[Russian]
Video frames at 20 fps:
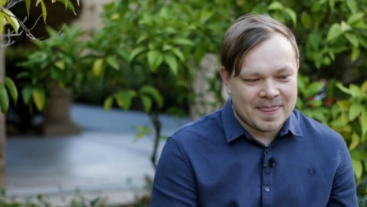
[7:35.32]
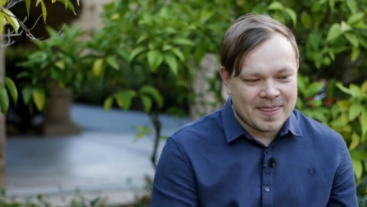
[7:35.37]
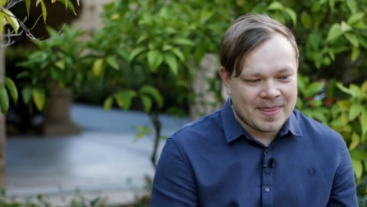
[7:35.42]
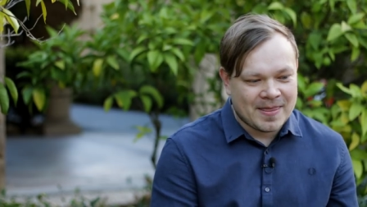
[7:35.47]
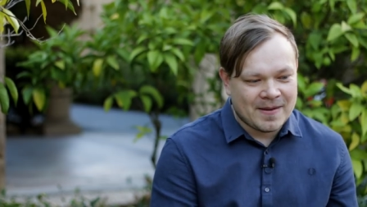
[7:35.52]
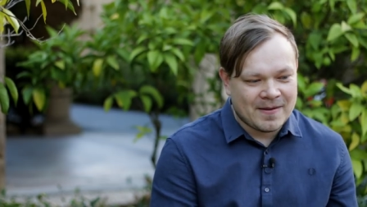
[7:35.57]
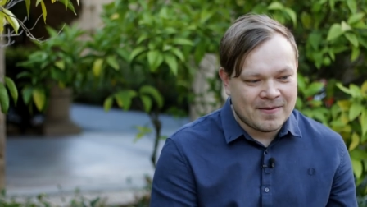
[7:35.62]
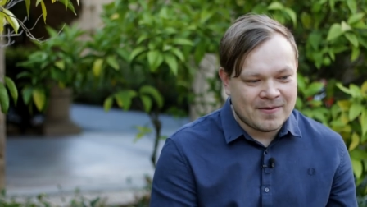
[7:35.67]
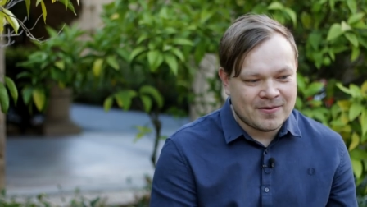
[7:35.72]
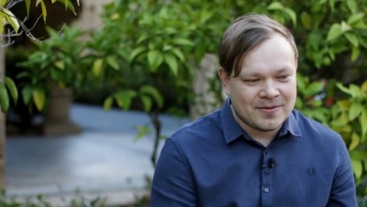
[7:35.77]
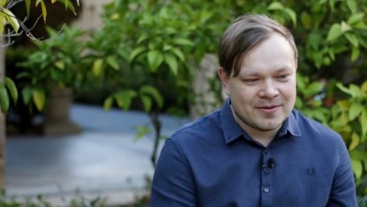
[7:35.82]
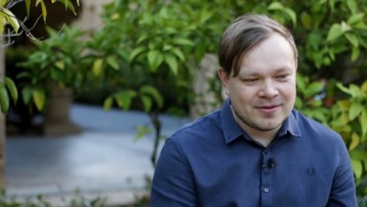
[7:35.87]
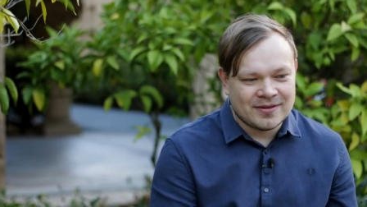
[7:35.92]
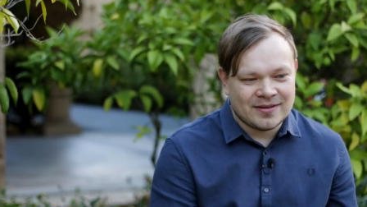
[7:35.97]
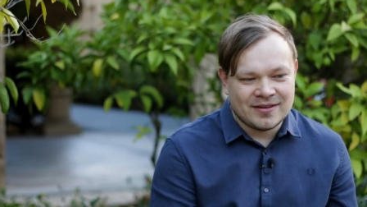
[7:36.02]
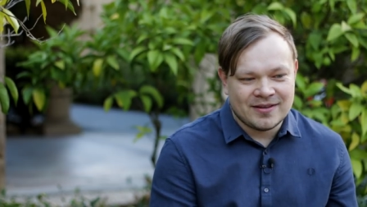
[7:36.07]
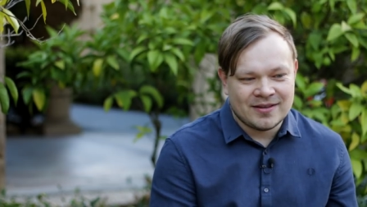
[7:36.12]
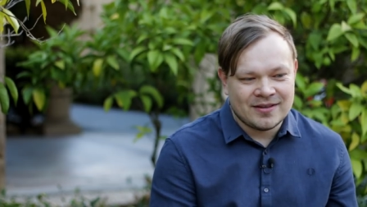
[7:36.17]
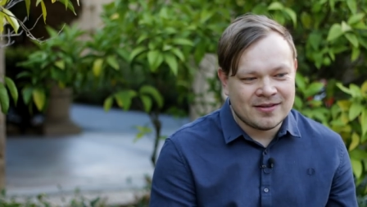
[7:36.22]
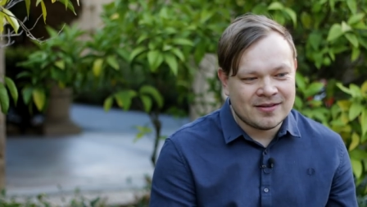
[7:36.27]
Да. Э,
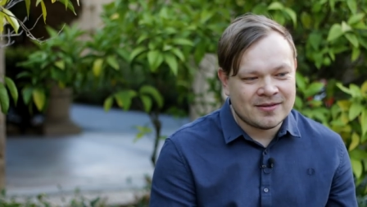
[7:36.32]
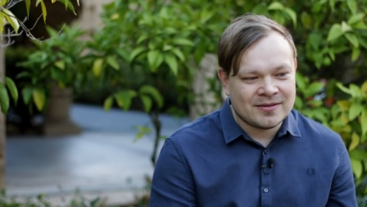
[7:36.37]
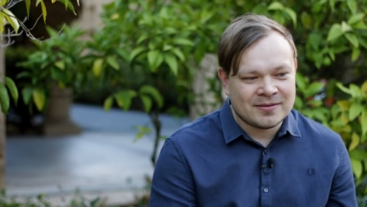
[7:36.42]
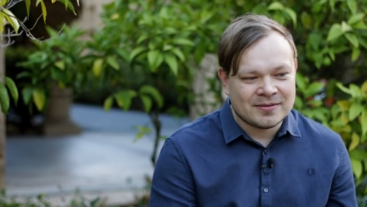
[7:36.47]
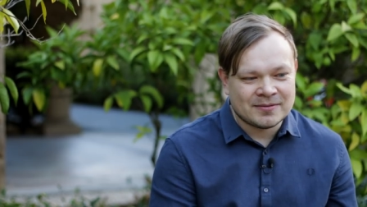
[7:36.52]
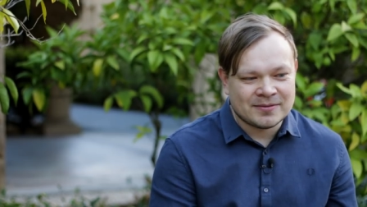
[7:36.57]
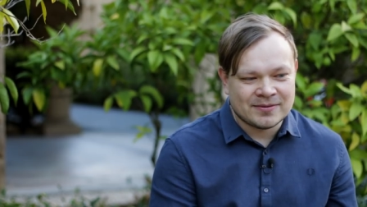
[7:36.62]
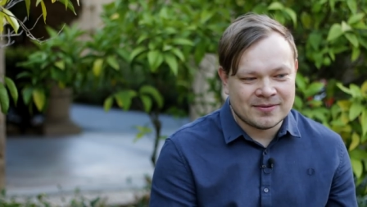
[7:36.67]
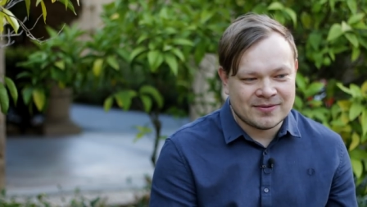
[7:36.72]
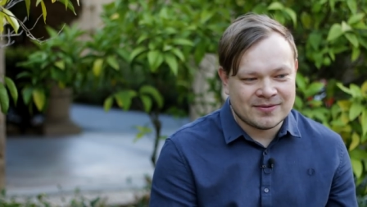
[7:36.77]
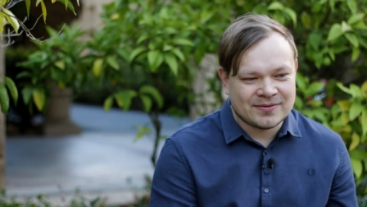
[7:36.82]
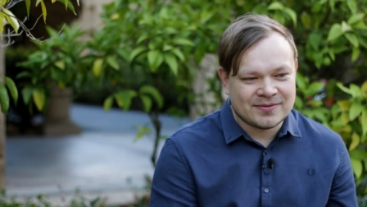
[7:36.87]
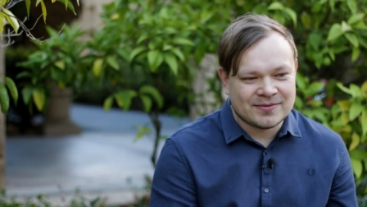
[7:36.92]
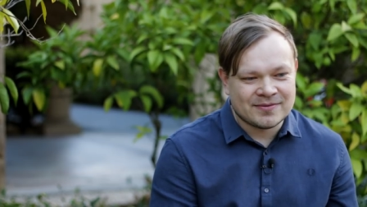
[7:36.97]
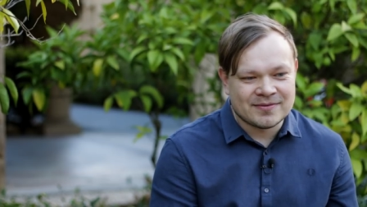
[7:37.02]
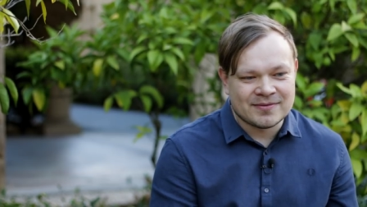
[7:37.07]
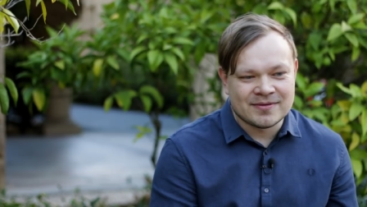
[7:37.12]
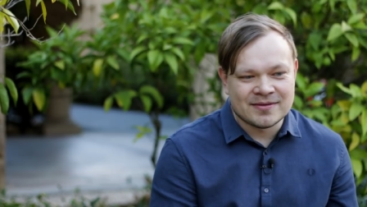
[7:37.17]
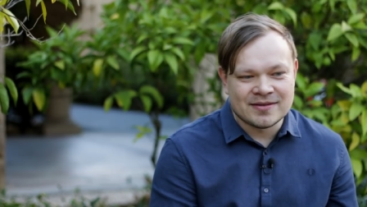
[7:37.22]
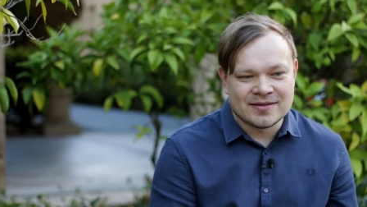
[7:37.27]
и
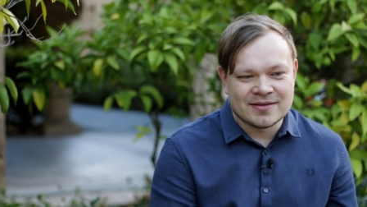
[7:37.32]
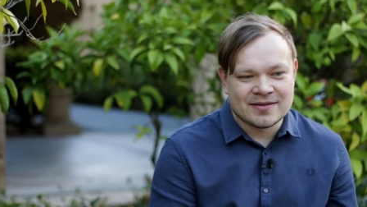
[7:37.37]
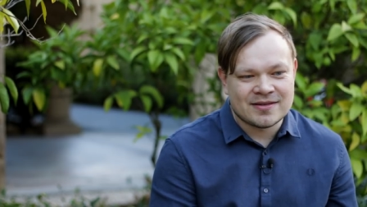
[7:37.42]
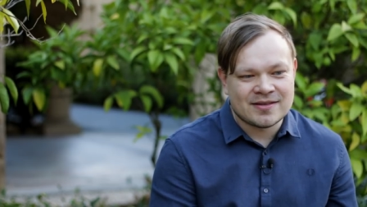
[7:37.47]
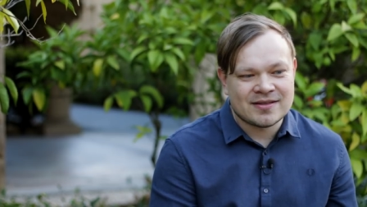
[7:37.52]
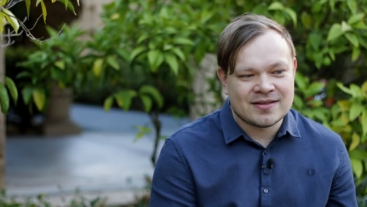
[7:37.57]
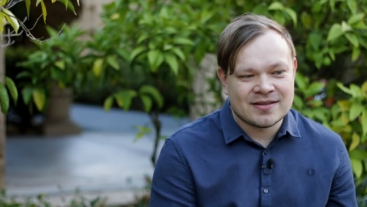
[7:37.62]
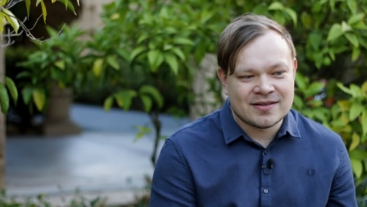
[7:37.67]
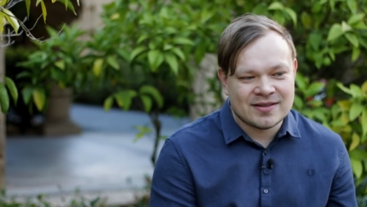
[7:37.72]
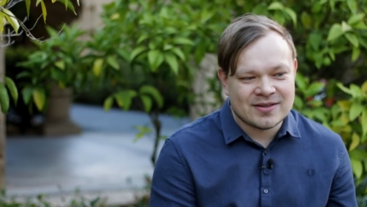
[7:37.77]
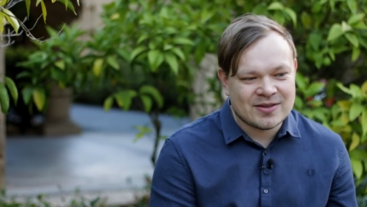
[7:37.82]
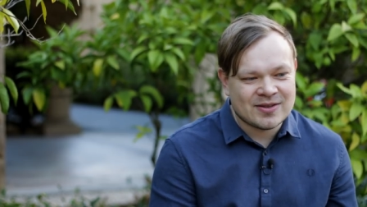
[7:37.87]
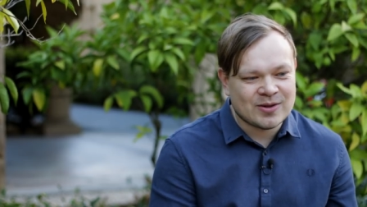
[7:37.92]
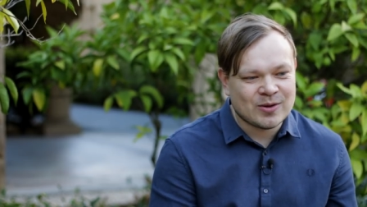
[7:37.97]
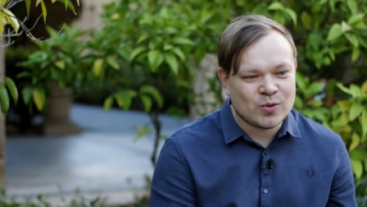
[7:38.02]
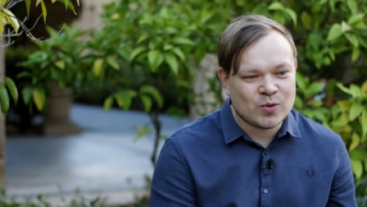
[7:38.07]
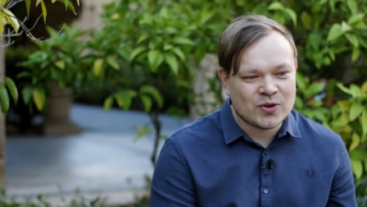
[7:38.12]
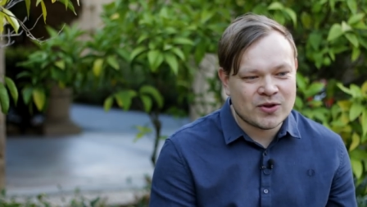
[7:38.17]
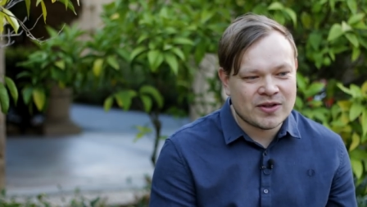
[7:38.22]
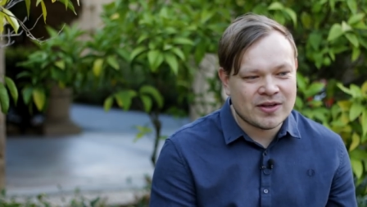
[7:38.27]
э,
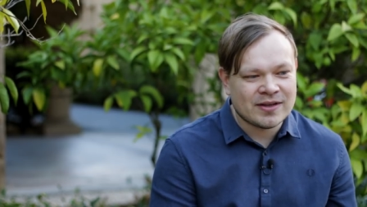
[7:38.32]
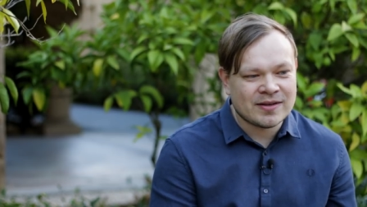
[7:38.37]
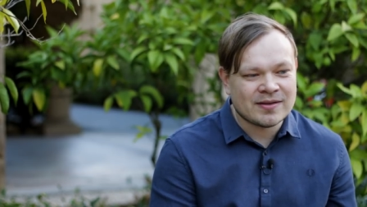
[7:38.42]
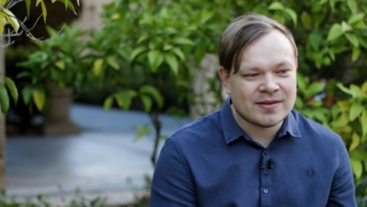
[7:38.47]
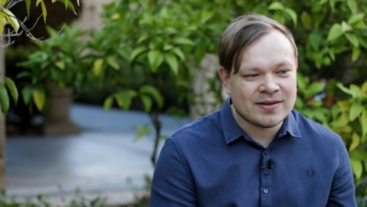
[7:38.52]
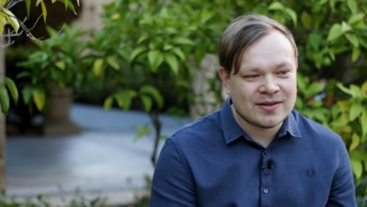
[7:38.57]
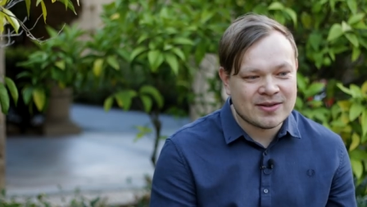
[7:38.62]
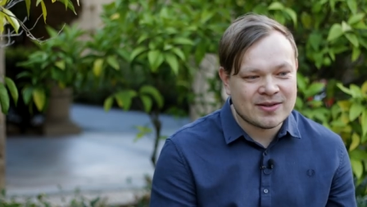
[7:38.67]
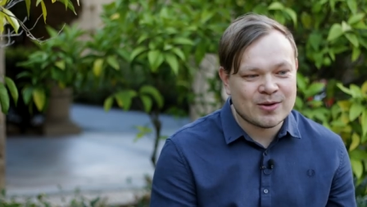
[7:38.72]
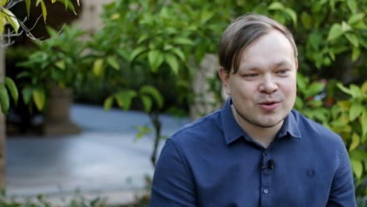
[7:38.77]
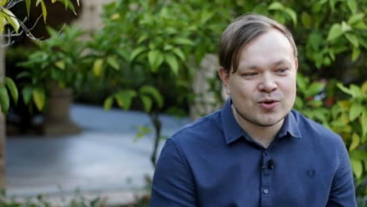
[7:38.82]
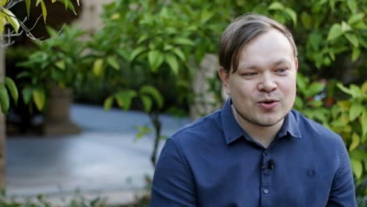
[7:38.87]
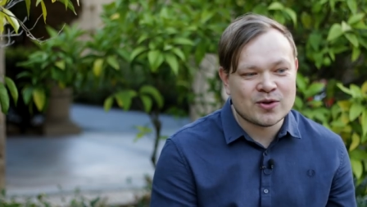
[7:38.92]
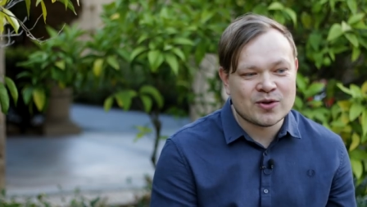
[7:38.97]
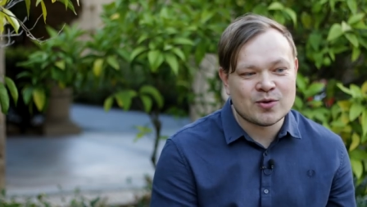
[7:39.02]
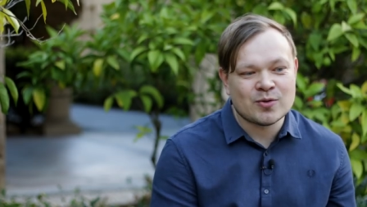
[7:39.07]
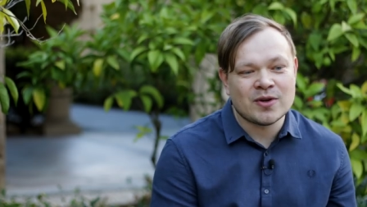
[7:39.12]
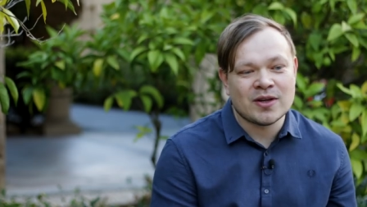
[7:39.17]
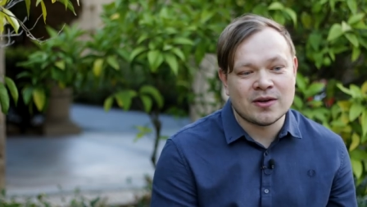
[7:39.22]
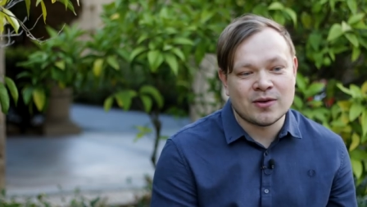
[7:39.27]
сложно, сложно
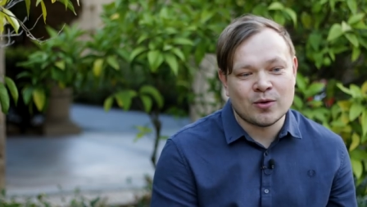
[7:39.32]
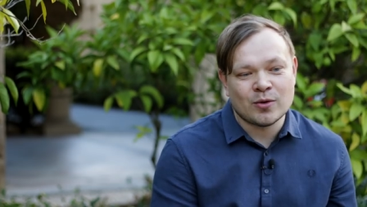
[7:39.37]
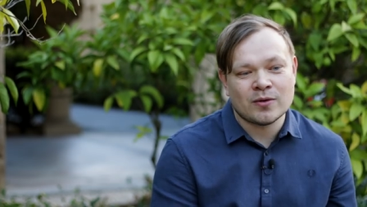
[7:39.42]
судить.